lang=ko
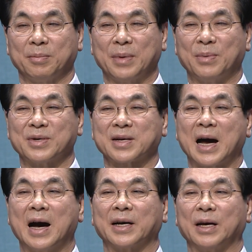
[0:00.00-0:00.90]
마음을
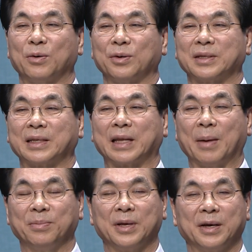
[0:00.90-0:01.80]
강하게 하고
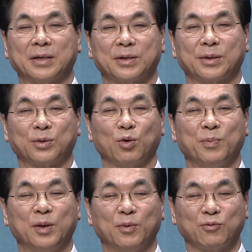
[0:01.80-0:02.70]
담대 해서 더욱
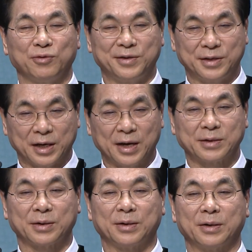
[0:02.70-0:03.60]
믿음을 굳세게
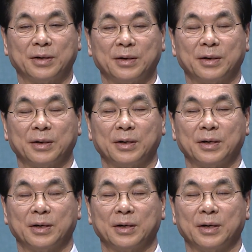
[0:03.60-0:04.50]
해서
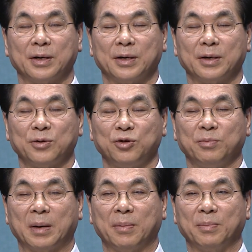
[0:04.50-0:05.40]

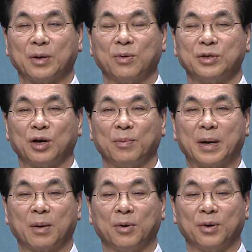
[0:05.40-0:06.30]
주님만 믿고 의자고
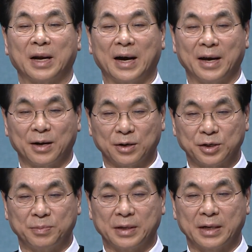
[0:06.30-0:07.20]
바라보고 나가야 할
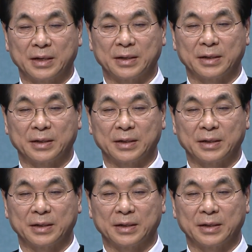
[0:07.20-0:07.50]
것입니다.